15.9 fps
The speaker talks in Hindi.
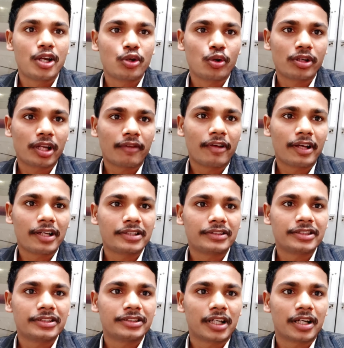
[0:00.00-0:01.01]
टोटल
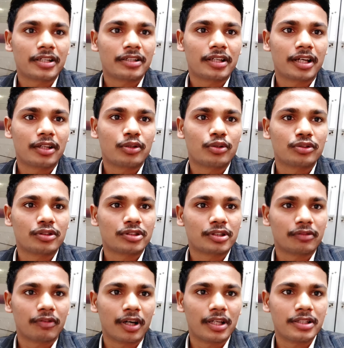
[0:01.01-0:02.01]
वैकेंसी साठ हजार दो सौ
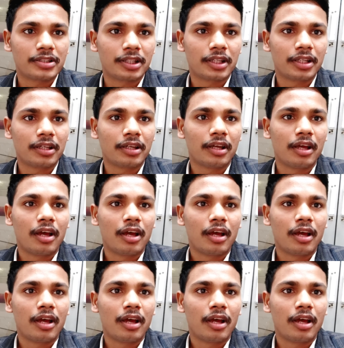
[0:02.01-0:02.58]
चौवालीस है